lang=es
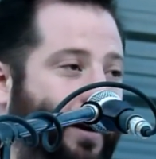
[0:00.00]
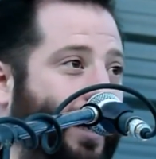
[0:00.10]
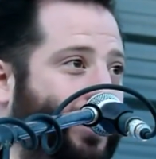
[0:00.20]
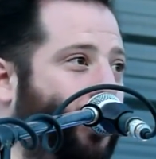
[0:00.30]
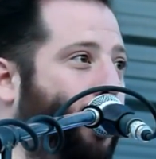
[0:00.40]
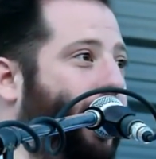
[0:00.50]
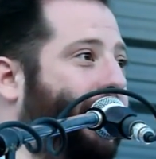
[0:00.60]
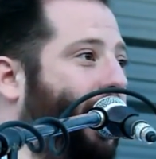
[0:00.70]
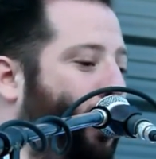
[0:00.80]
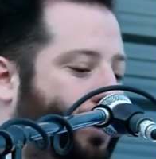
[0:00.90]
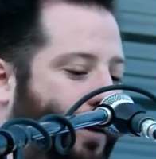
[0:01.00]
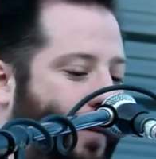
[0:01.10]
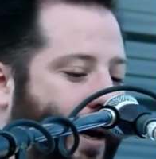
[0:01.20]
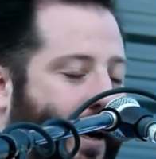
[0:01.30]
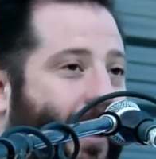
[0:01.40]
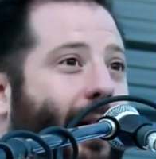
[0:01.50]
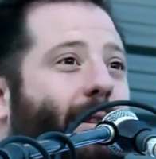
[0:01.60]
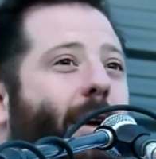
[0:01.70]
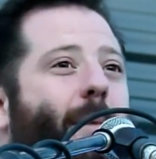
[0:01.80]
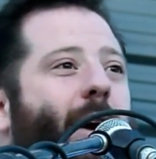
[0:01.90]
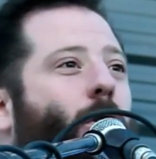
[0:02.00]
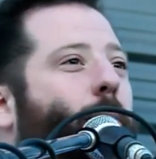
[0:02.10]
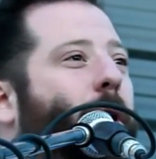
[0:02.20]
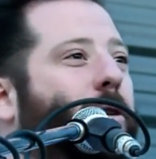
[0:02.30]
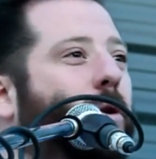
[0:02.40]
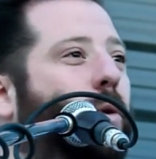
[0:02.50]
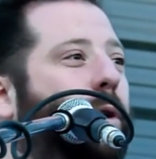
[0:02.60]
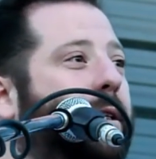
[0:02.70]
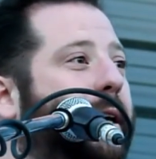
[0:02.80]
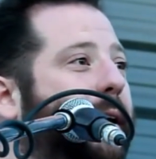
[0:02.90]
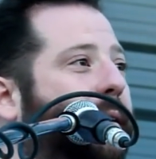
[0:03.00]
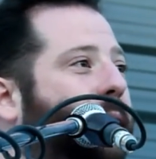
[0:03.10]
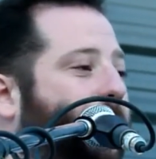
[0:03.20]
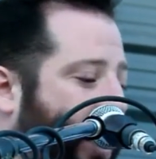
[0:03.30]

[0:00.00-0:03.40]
así como en esta última, que tiemble la corporación judicial,